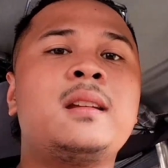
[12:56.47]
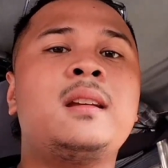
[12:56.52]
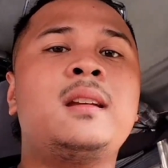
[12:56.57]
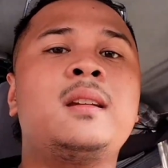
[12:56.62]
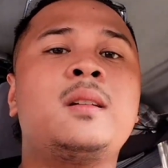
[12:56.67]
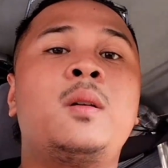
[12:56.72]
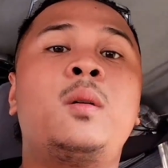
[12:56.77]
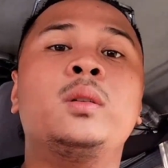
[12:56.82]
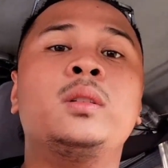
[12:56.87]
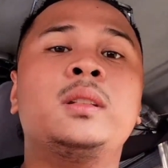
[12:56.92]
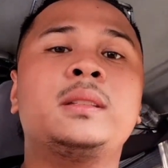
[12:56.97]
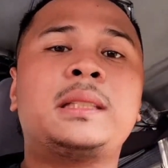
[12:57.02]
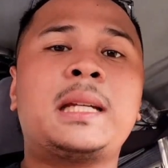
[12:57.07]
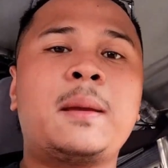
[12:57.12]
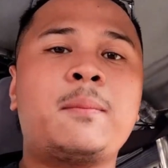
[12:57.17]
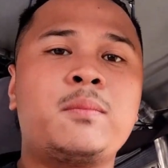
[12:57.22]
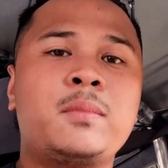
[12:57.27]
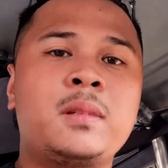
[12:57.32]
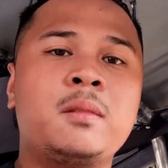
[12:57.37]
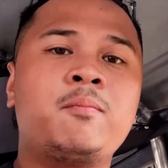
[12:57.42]
eh owner
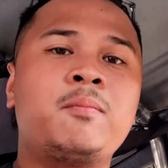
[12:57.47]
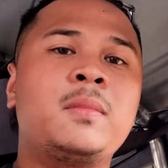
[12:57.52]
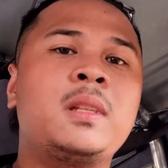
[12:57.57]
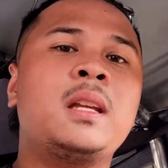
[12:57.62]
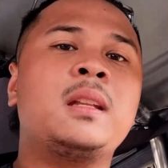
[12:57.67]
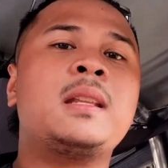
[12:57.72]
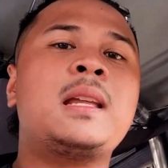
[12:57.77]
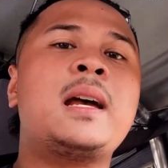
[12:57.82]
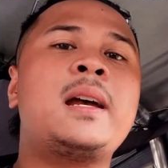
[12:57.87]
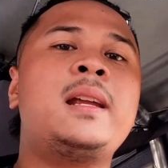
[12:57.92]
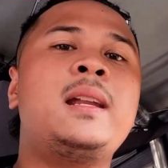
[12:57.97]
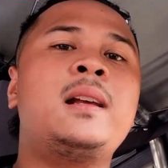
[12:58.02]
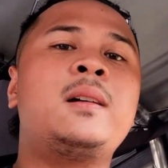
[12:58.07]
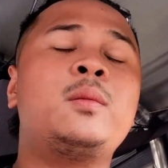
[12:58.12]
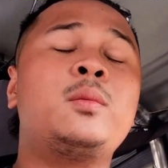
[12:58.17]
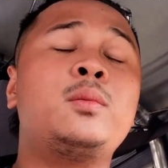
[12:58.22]
type jeep din dahil ang